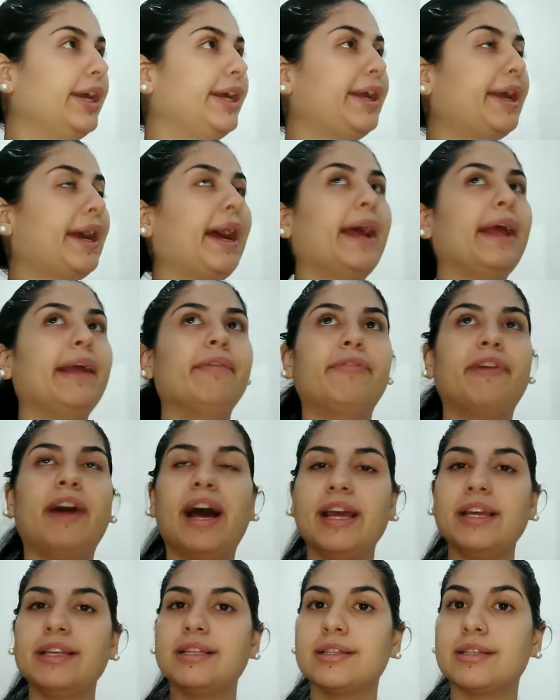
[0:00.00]
e aí
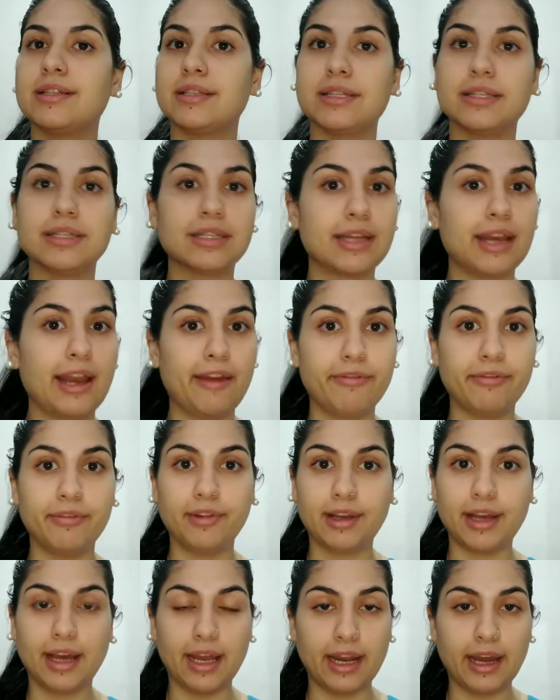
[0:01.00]
vai e se desinscreve
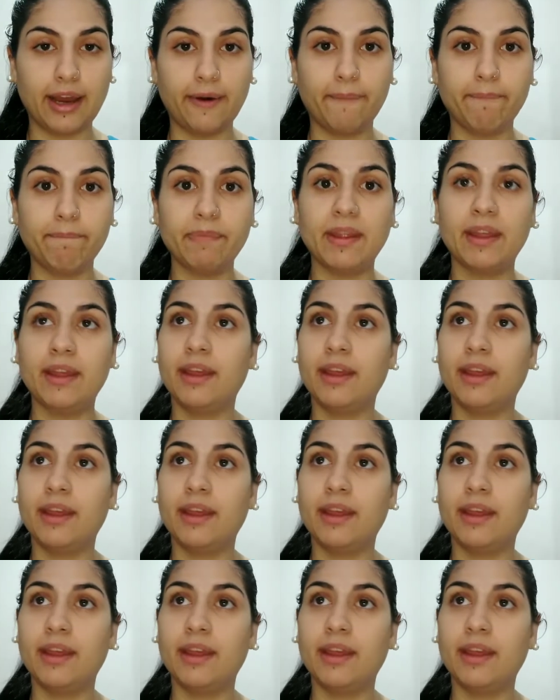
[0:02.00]
do canal.